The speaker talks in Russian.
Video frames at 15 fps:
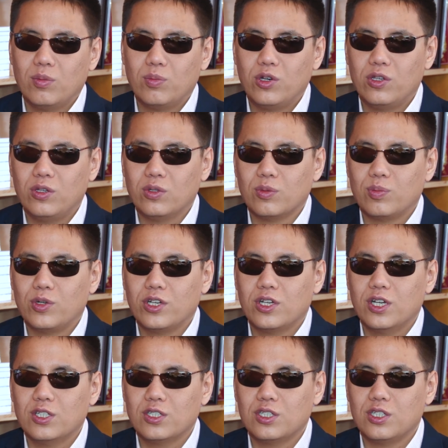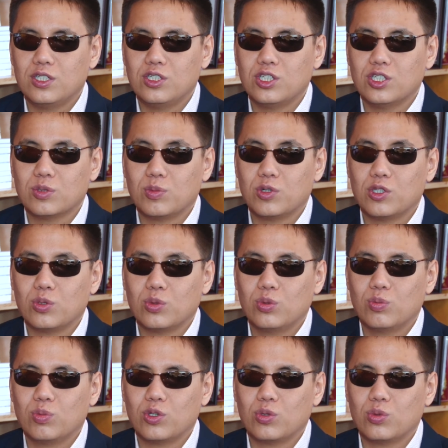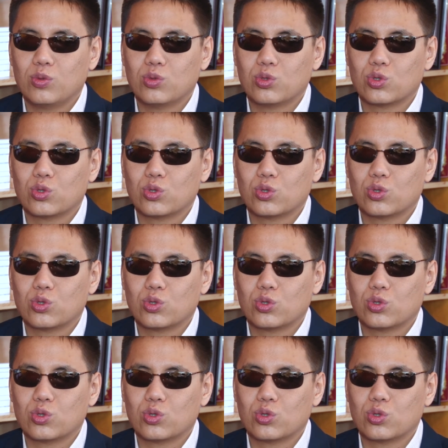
приняло приказ, и сейчас потихоньку-потихоньку